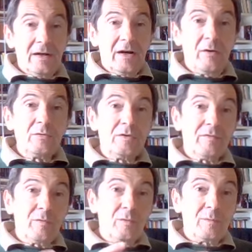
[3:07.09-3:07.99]
a ogni
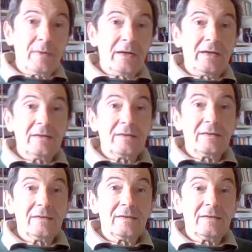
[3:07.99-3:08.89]
forma
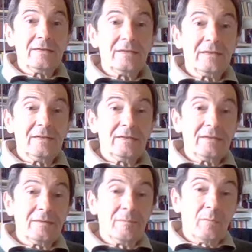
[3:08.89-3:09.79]
di
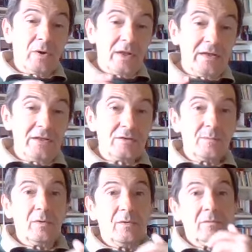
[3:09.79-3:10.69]

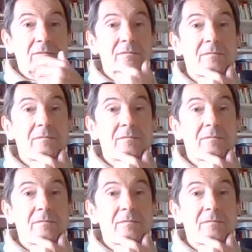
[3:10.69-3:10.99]
moralismo